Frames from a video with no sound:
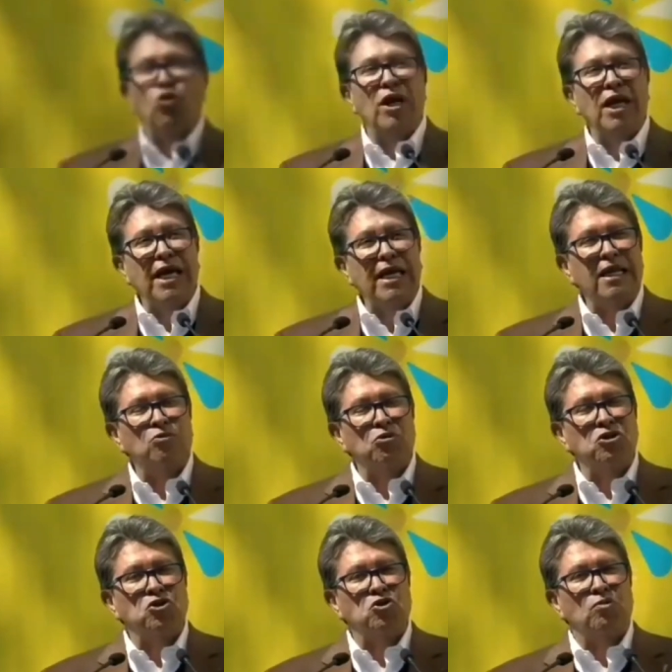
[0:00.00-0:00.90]
que
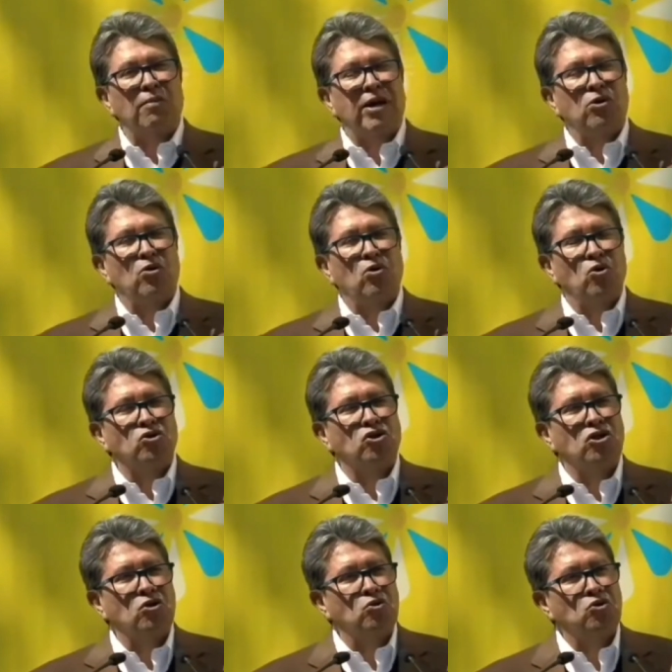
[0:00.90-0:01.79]
vulneren nuestro
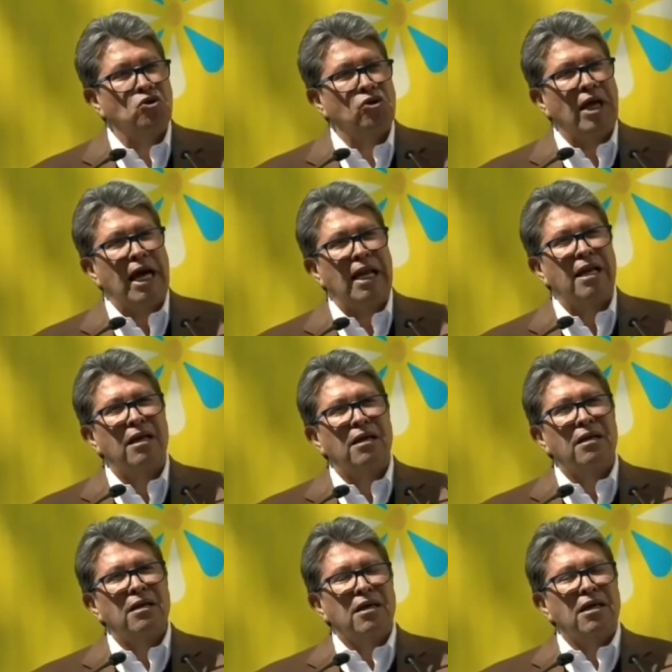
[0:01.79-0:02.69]
marco
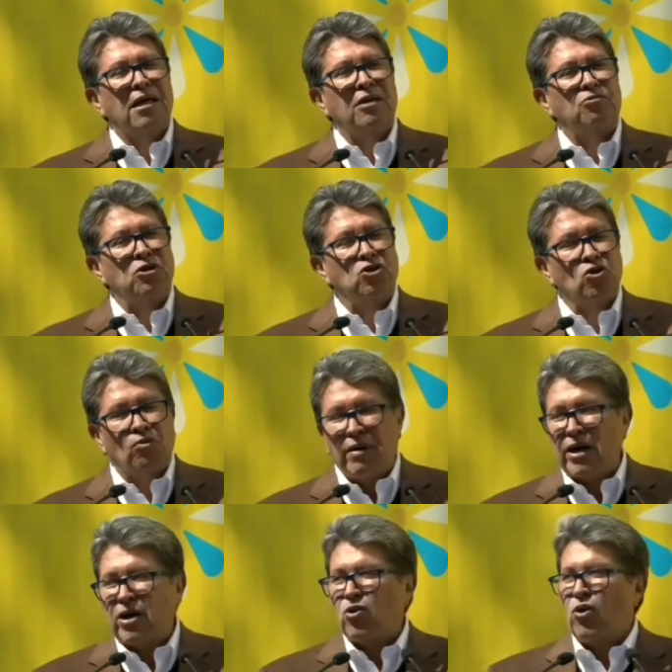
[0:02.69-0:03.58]
constitucional y
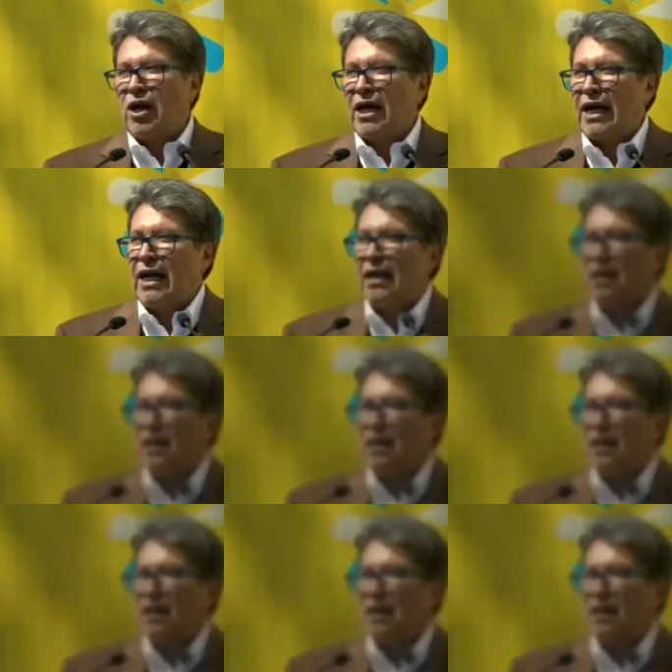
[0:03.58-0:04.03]
nuestro marco